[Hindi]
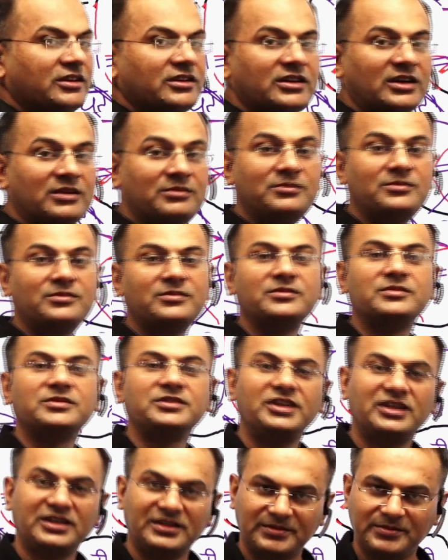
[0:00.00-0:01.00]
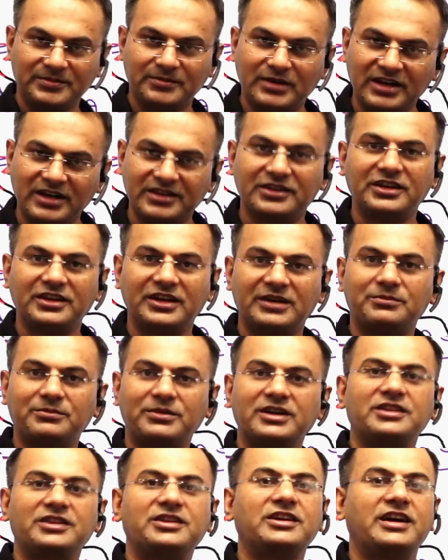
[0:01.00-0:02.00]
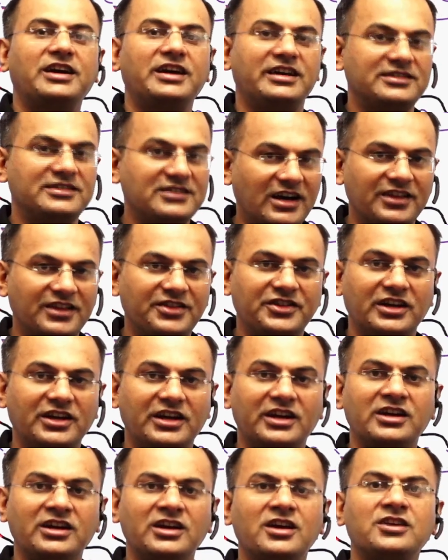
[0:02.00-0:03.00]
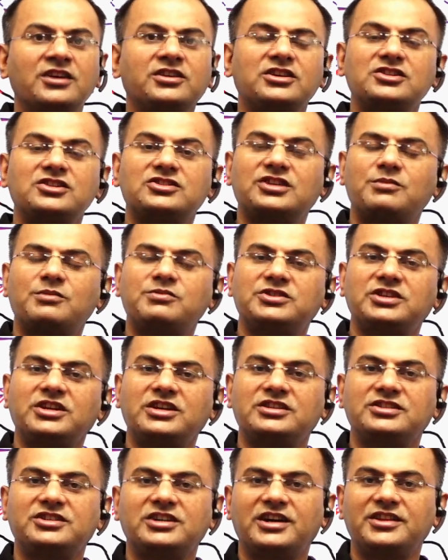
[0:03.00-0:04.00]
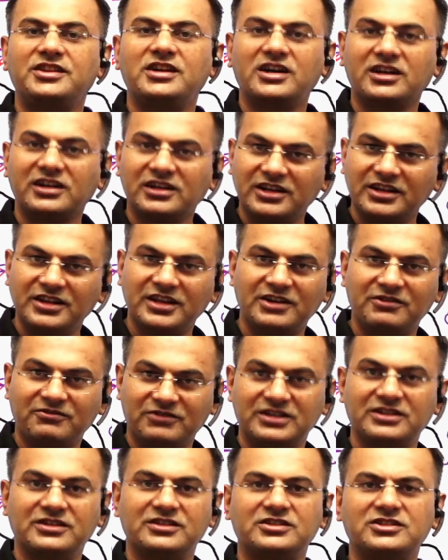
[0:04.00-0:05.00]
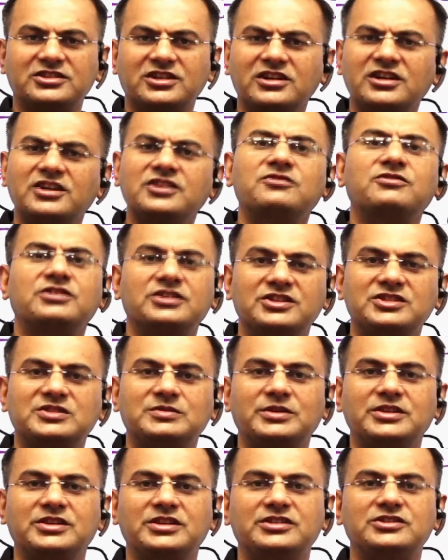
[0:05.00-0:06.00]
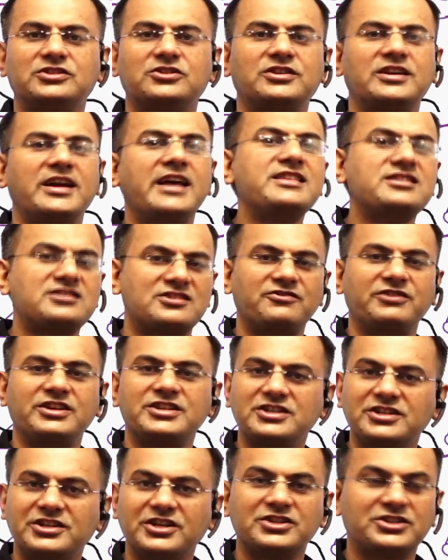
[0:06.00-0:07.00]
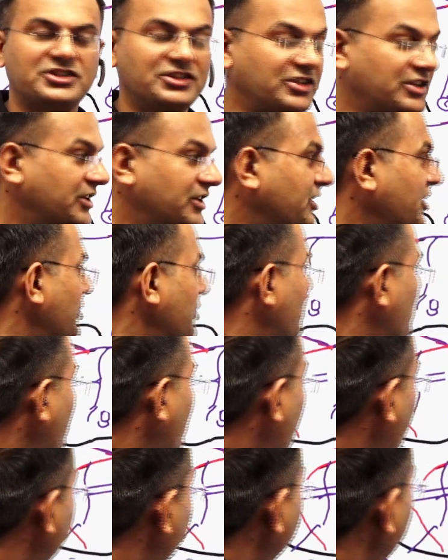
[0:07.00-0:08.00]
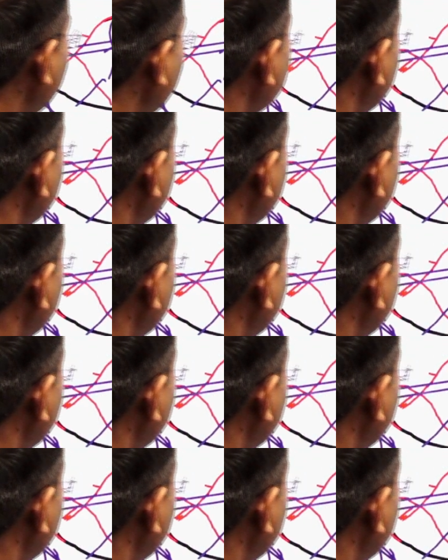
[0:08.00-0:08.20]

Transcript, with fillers: हम ये मानते हैं पढ़ते आए हैं जानते हैं कि सबसे ज्यादा घने वन सघन वनस्पति जो डेंस वेजिटेशन है वो आपके इस